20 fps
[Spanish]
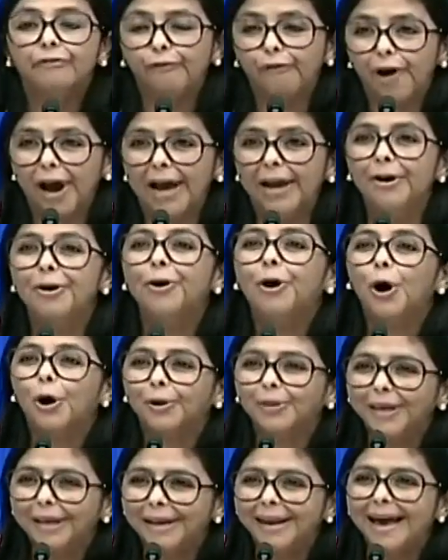fueron
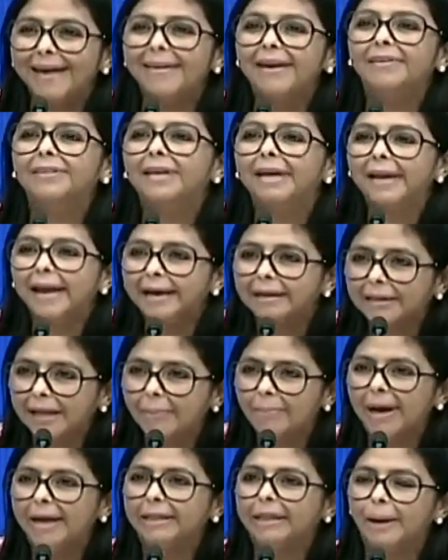coordinadas
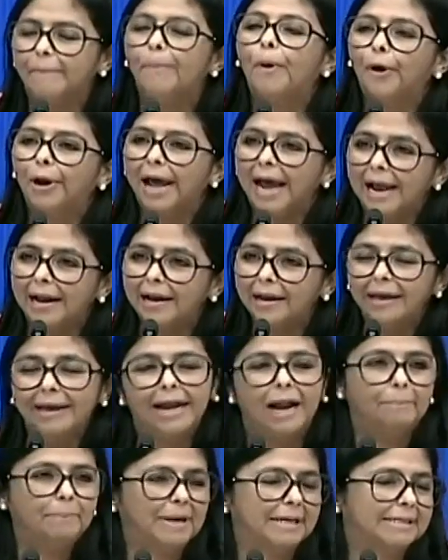directamente por él
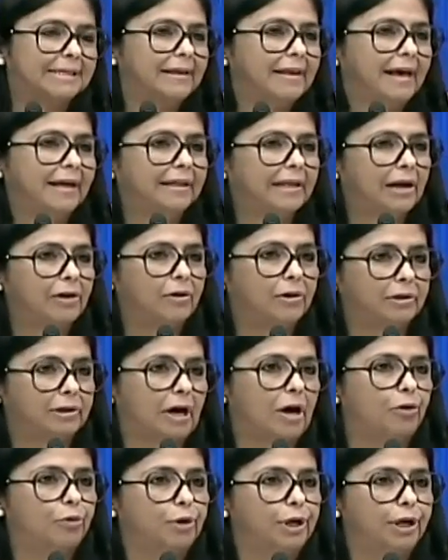y el presidente de los
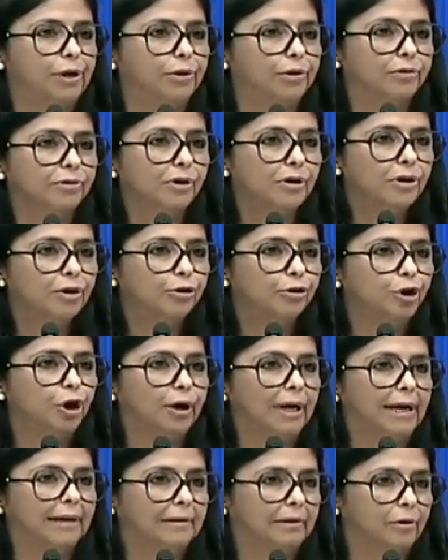Estados Unidos,
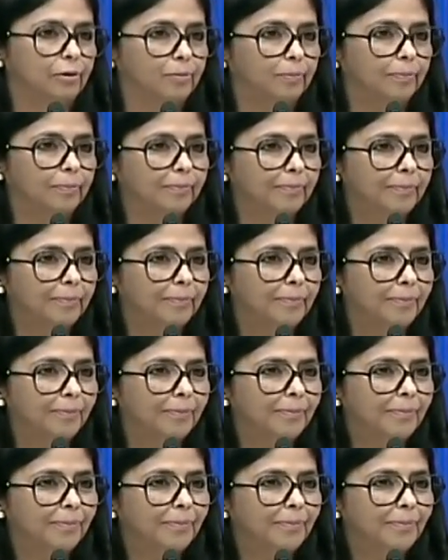Donald Trump.
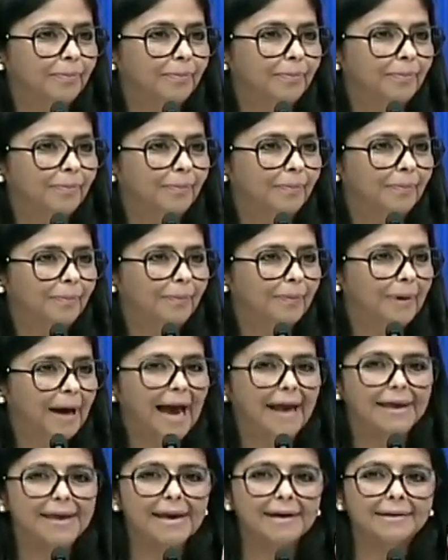
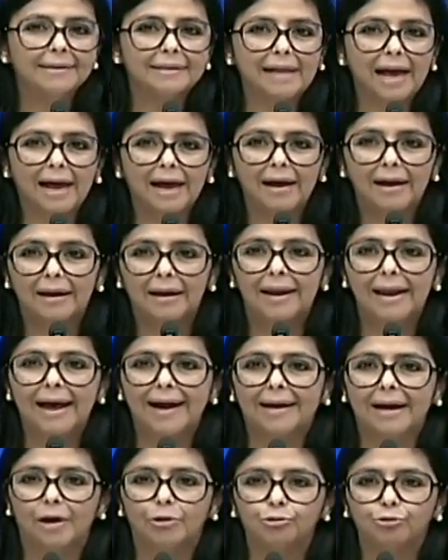Allí está
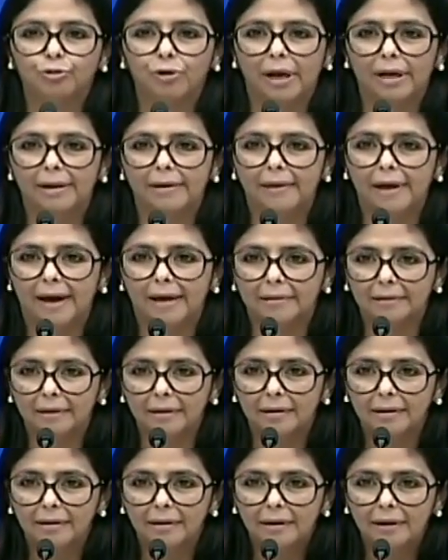la causalidad.
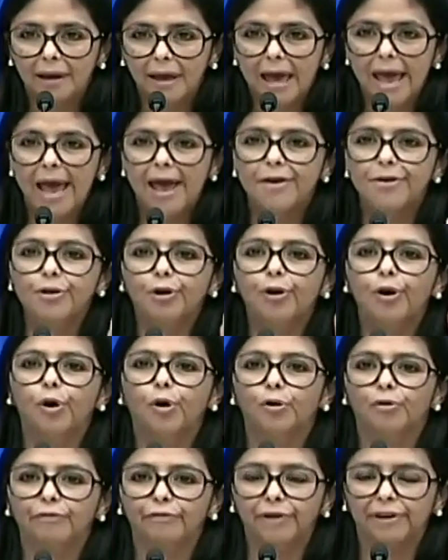Ellos
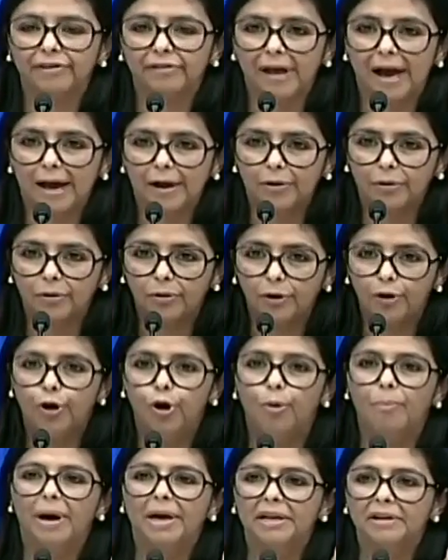lo confesaron,
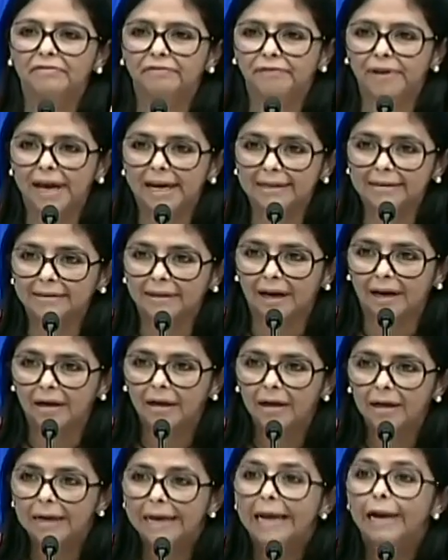lo
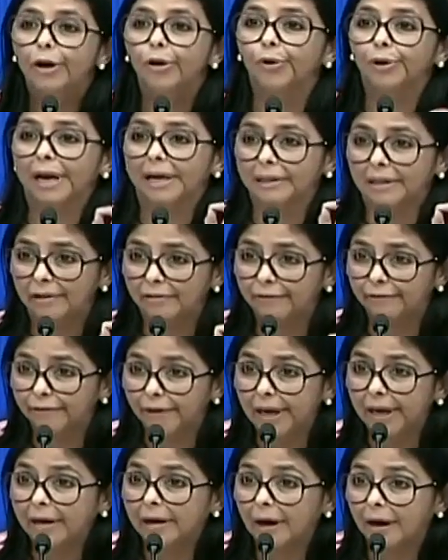manifiestan, lo
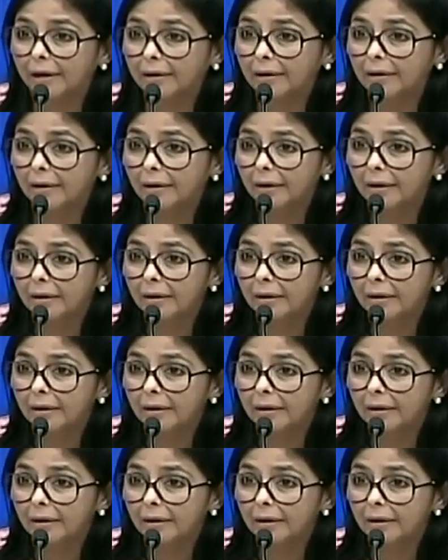ratifican,